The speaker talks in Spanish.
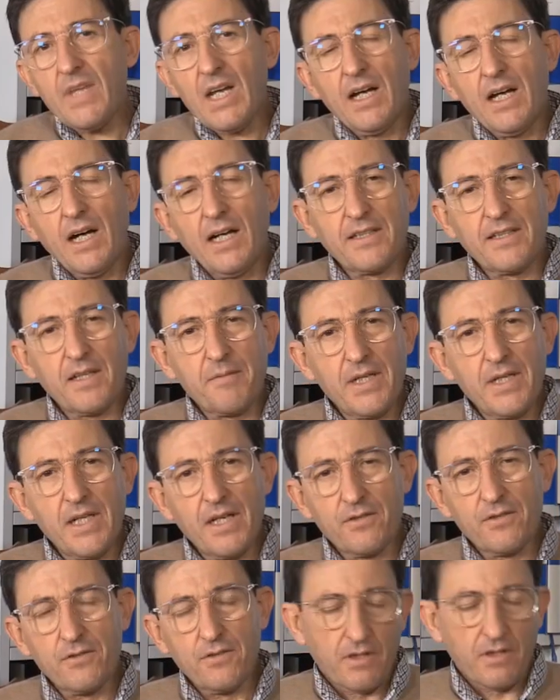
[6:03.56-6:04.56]
ha
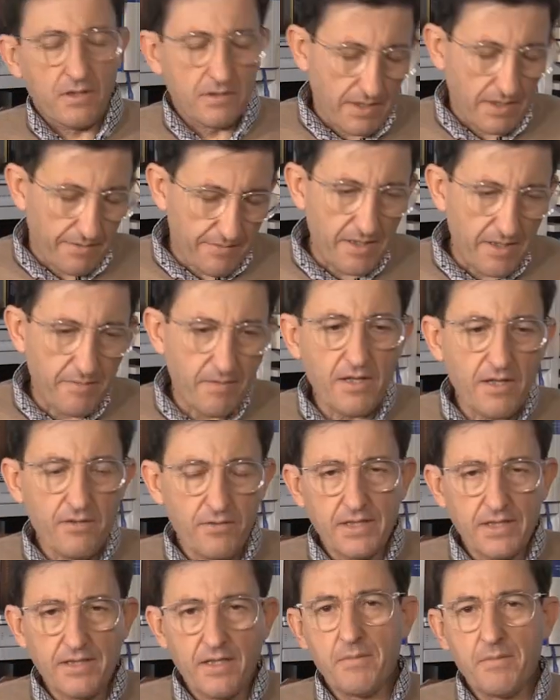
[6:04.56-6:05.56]
terminado, se ha celebrado
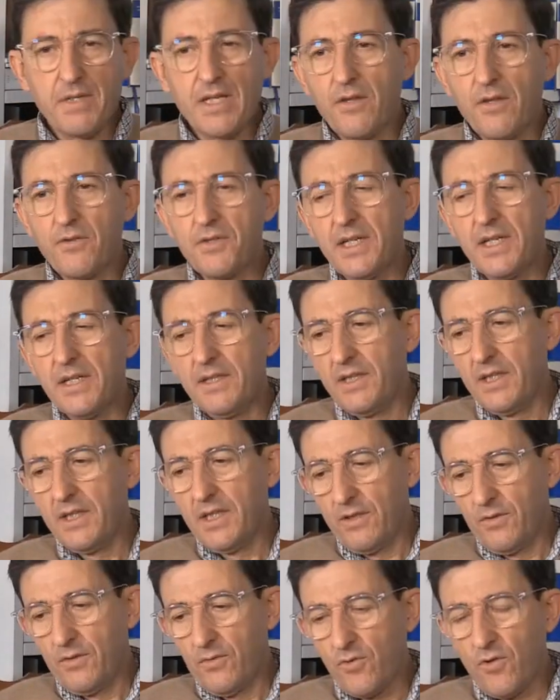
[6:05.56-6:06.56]
y ha terminado ya
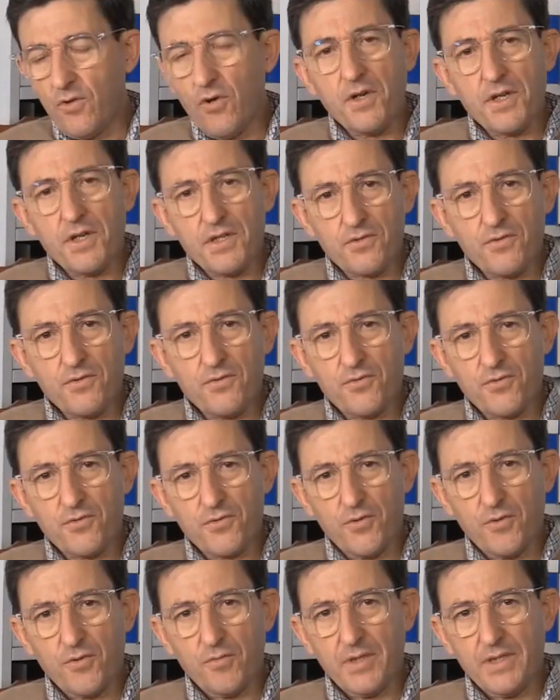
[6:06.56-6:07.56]
un congreso
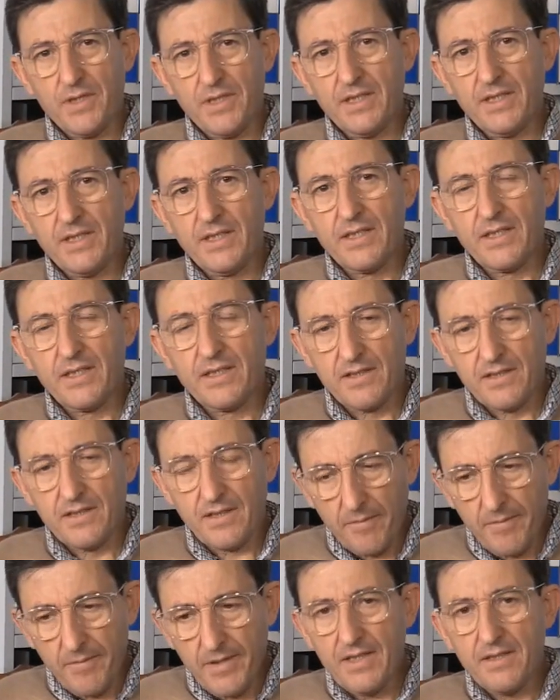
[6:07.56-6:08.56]
sobre
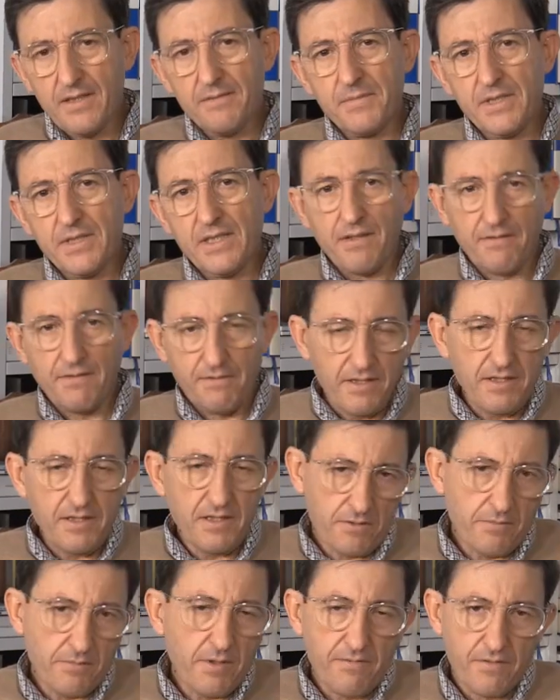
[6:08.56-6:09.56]
Cabel eh, y el
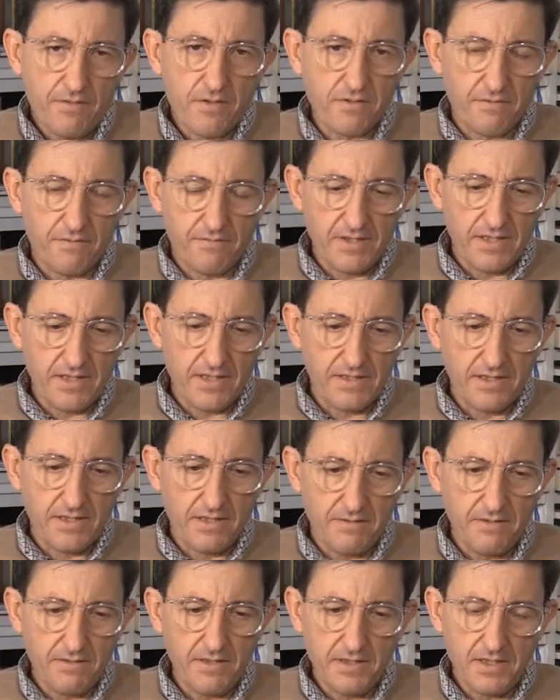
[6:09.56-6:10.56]
cine, sobre la filosofía y
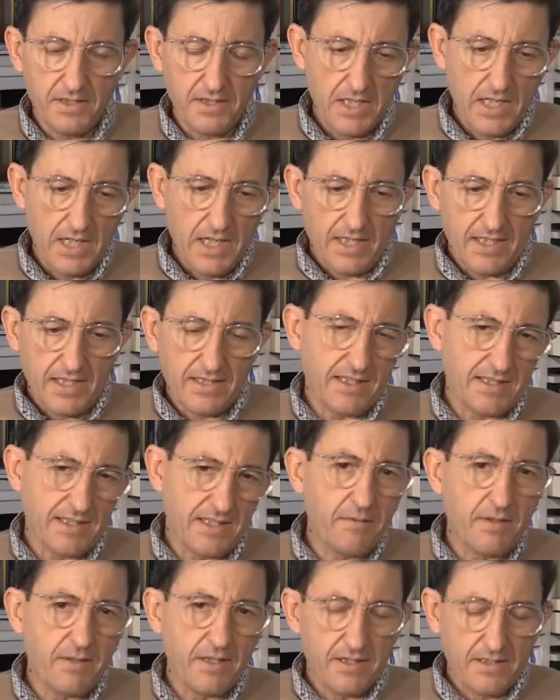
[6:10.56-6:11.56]
el cine, que
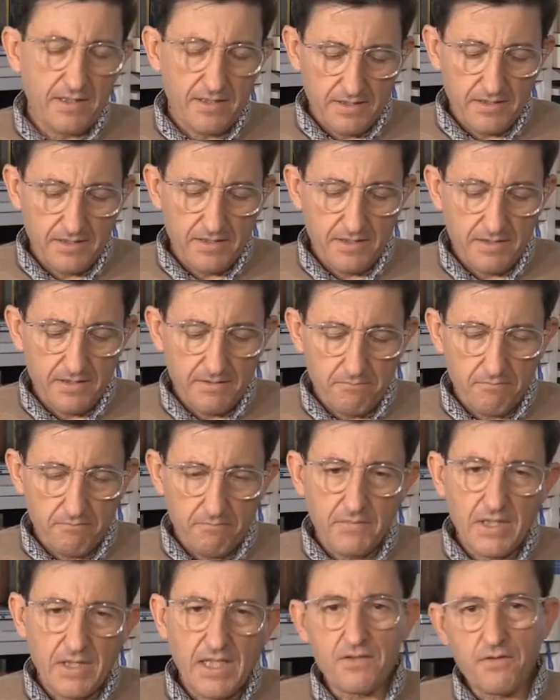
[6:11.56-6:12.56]
trataba de
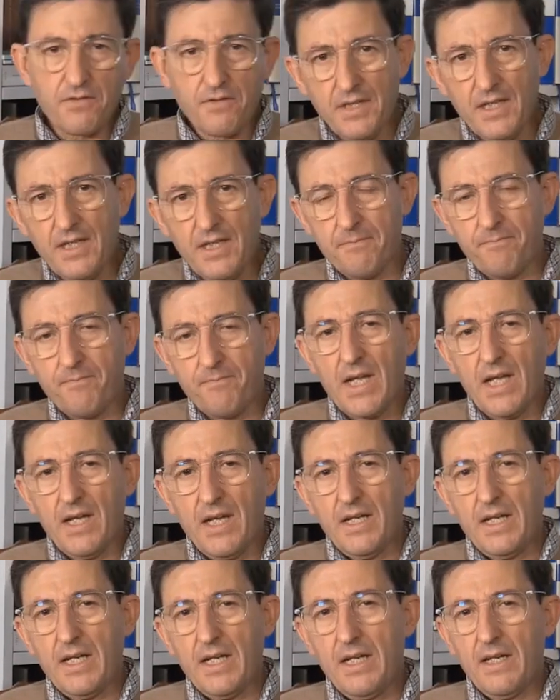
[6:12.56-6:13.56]
asociar
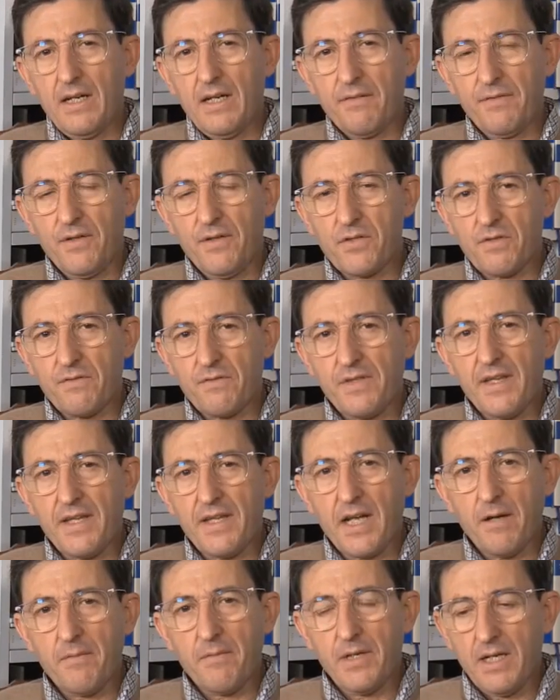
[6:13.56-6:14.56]
la filosofía
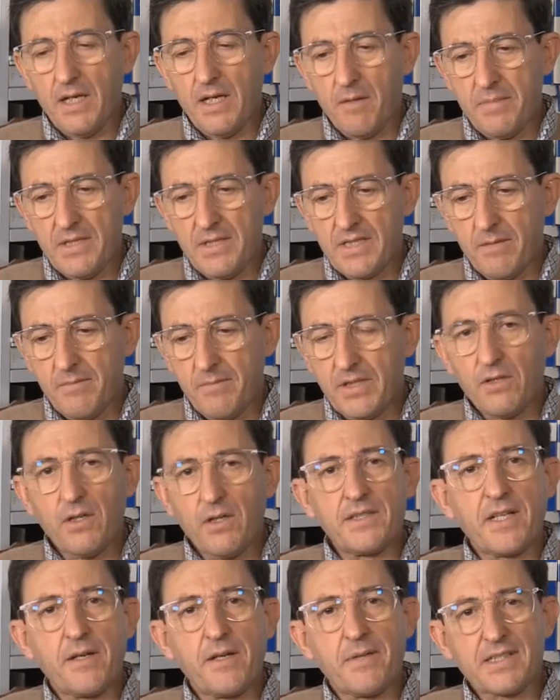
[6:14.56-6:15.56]
de Cabel al pensamiento de
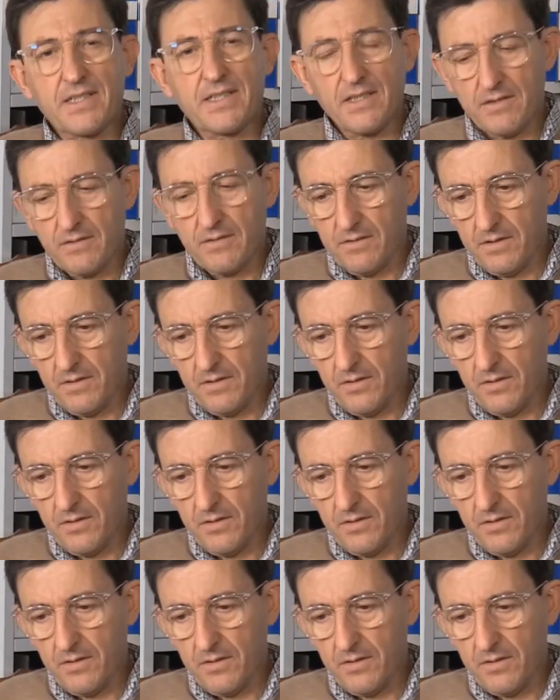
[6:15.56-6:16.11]
André Bazin,